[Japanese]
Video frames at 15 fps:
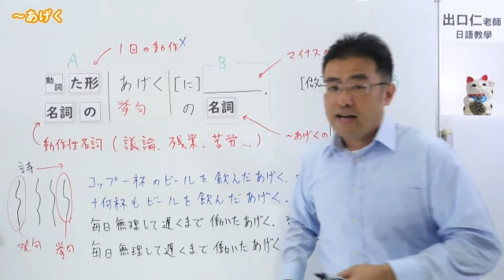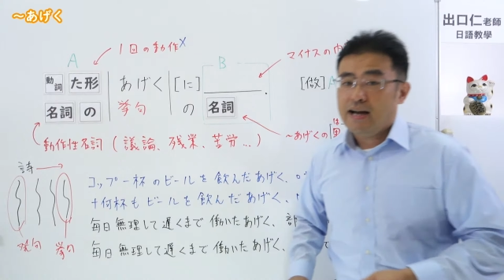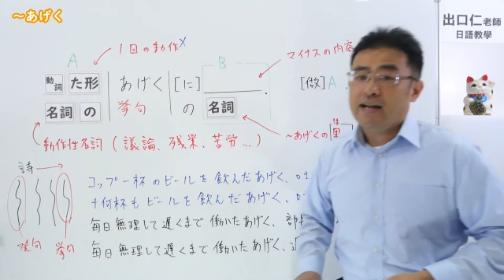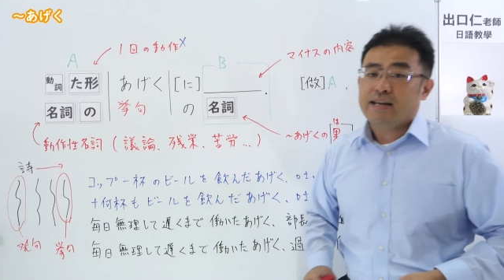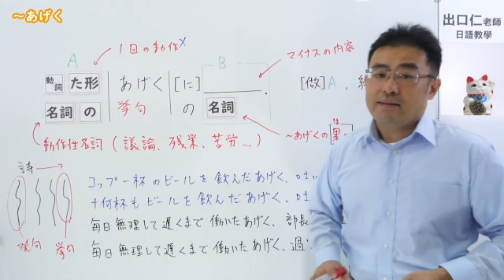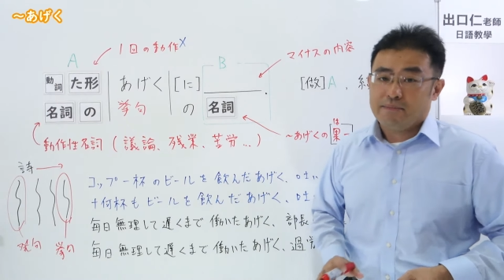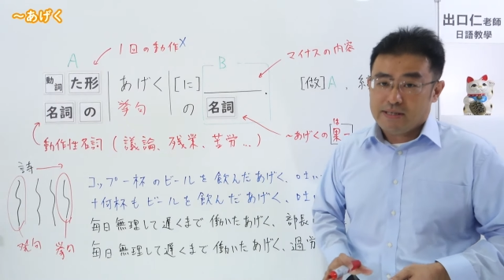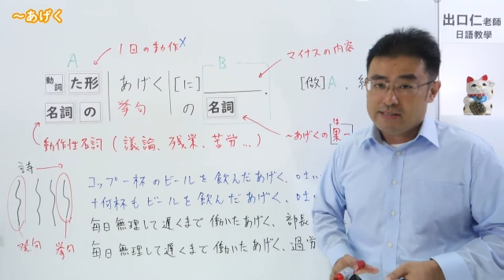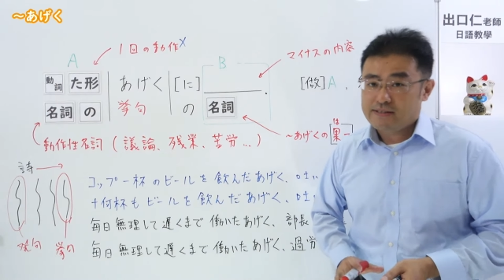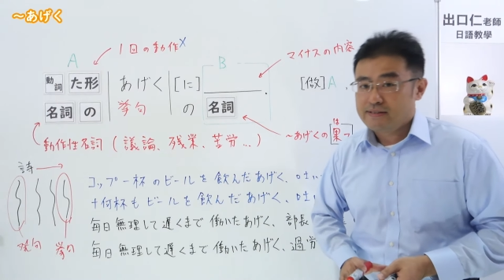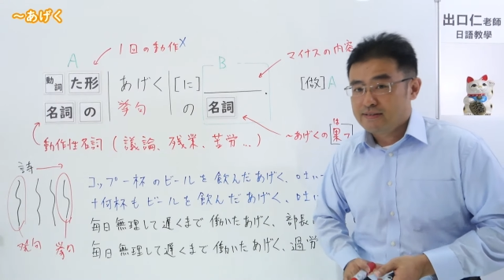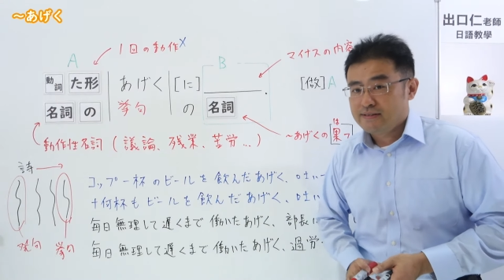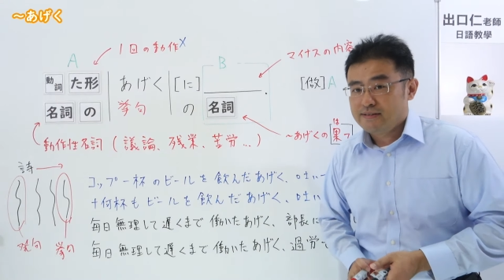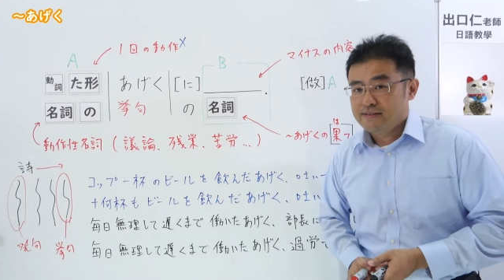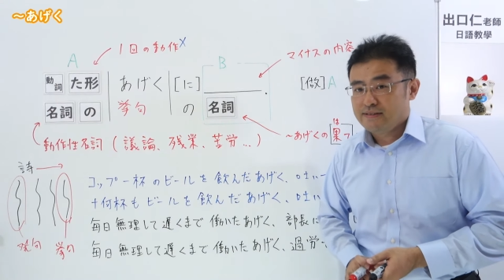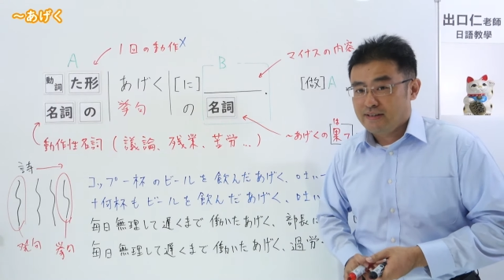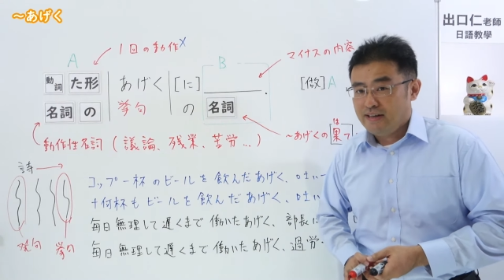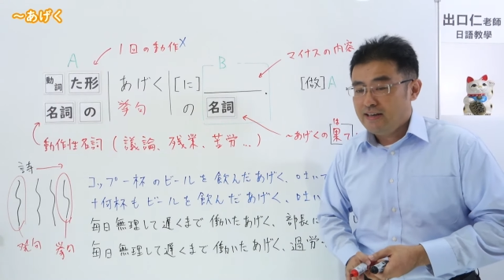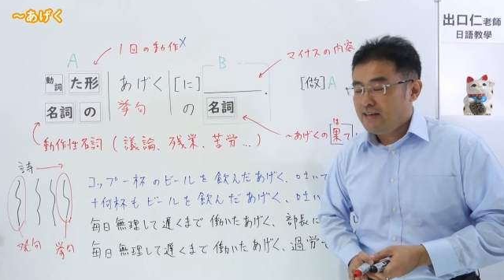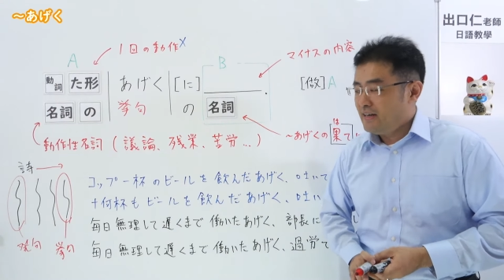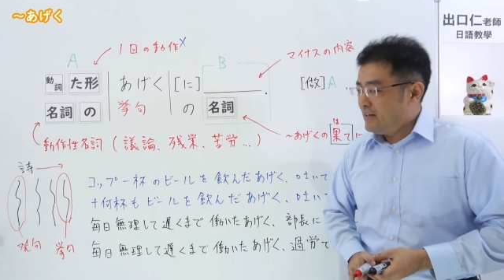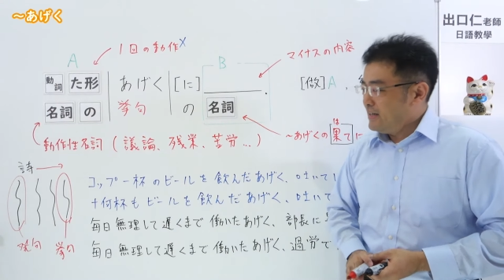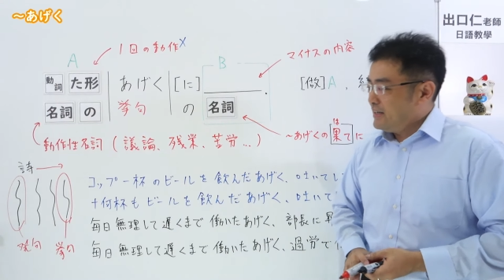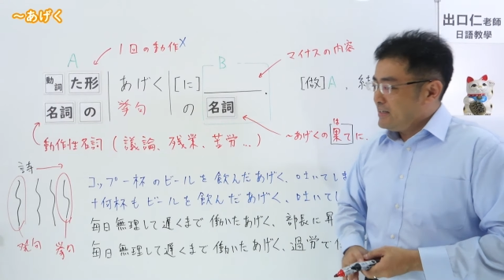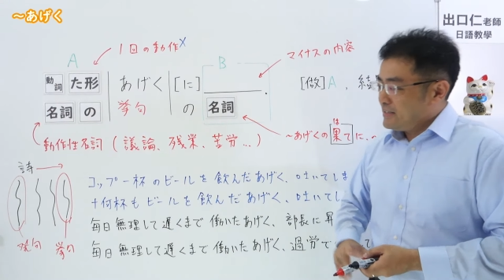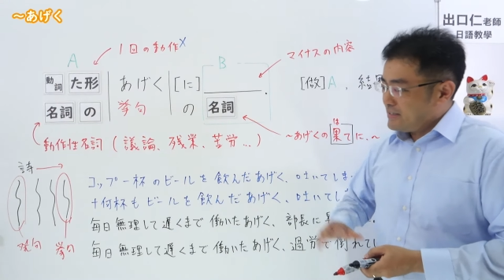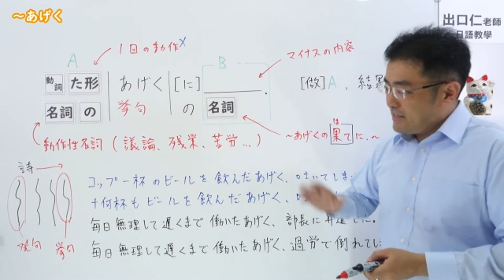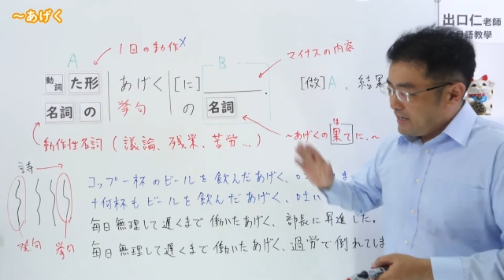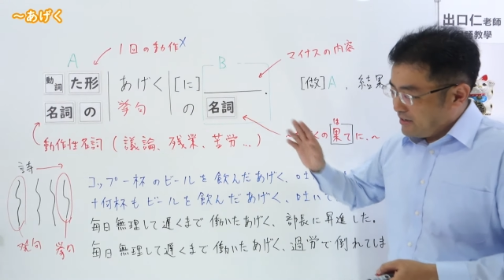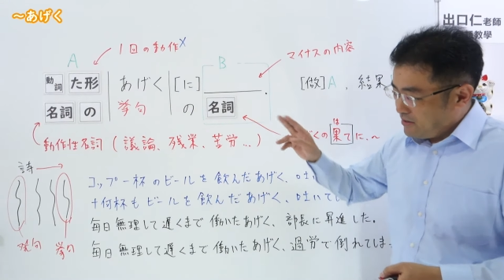がありますね。
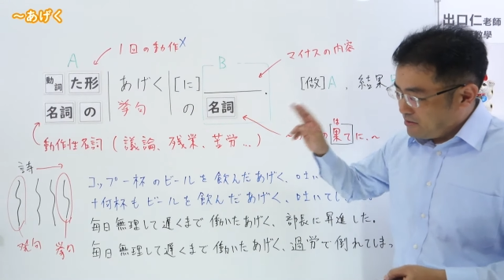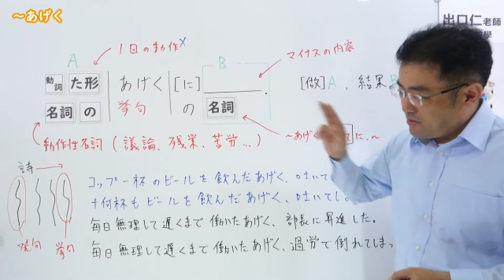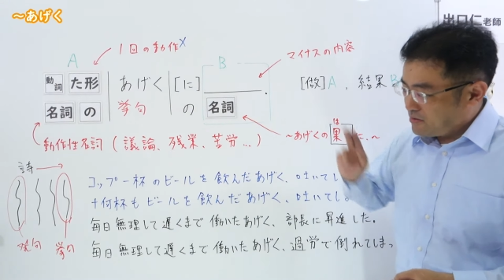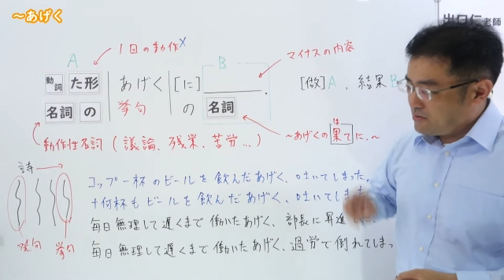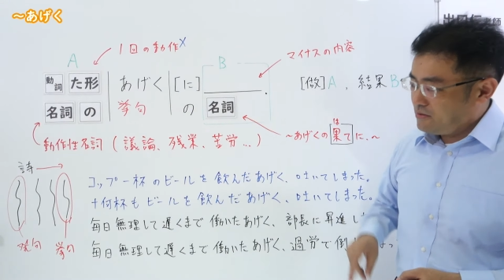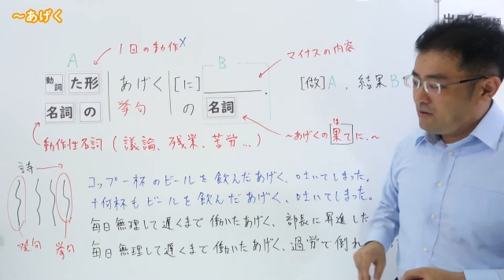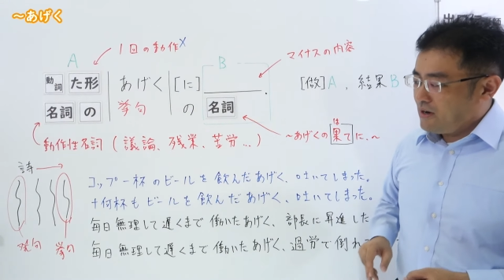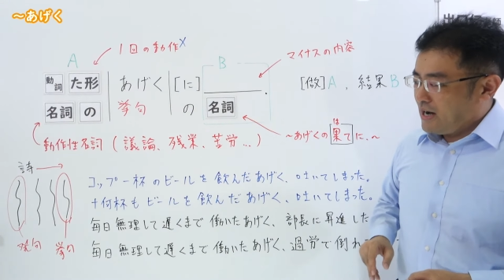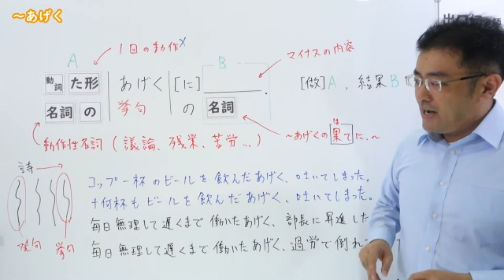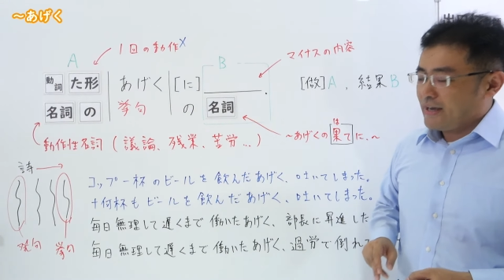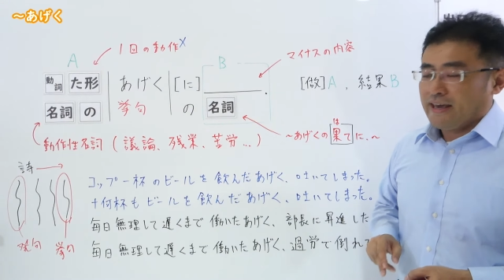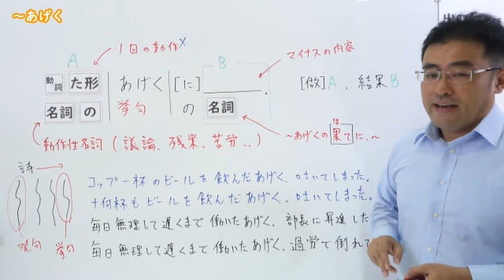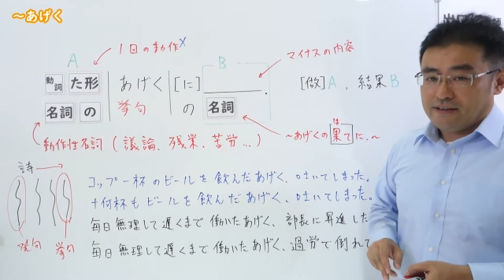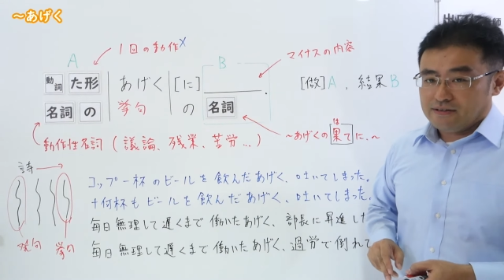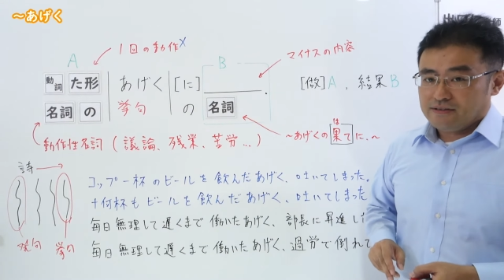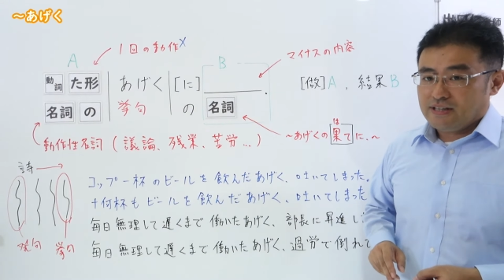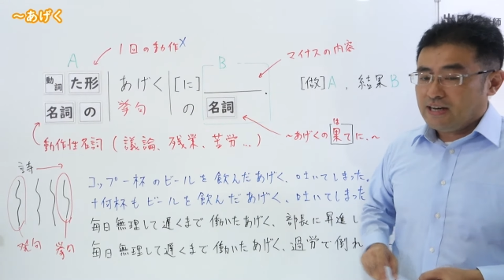最後の句を挙句。